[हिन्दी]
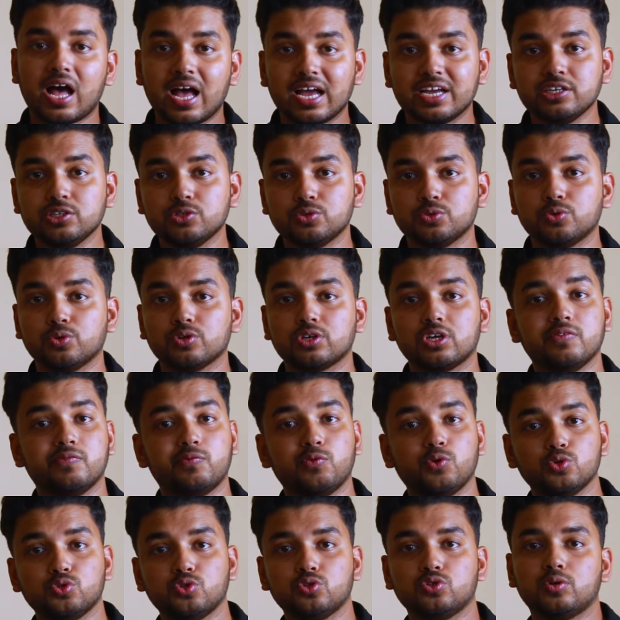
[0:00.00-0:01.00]
आई नो कि
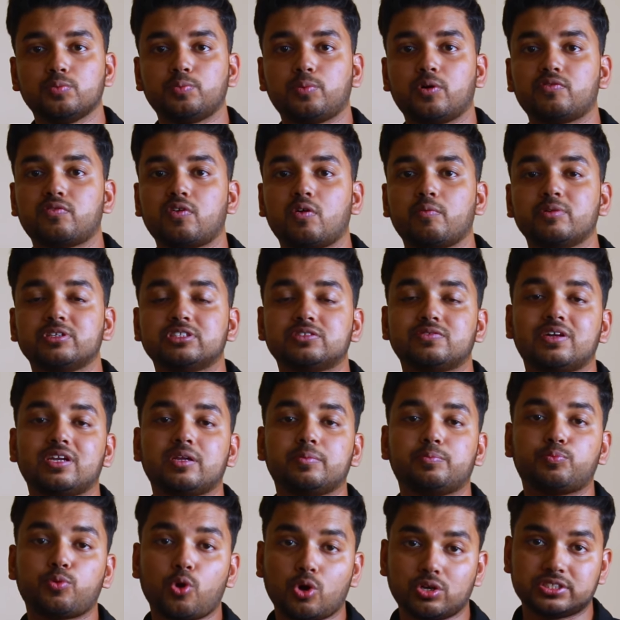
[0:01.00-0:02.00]
वो दोनों परफॉर्मेंस
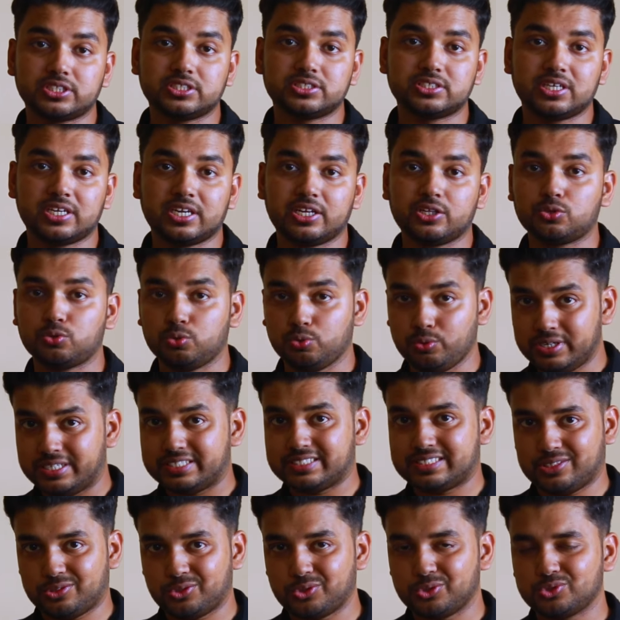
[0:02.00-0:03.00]
वाले प्रोसेसर है
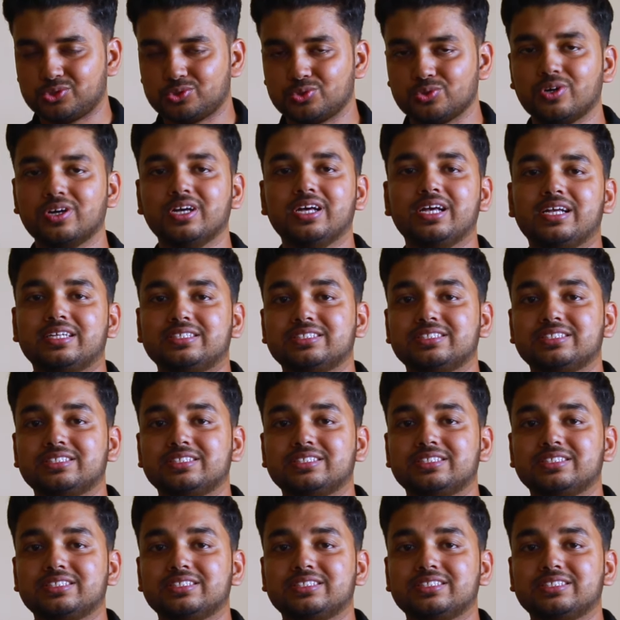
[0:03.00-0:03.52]
थोड़े से दोस्तों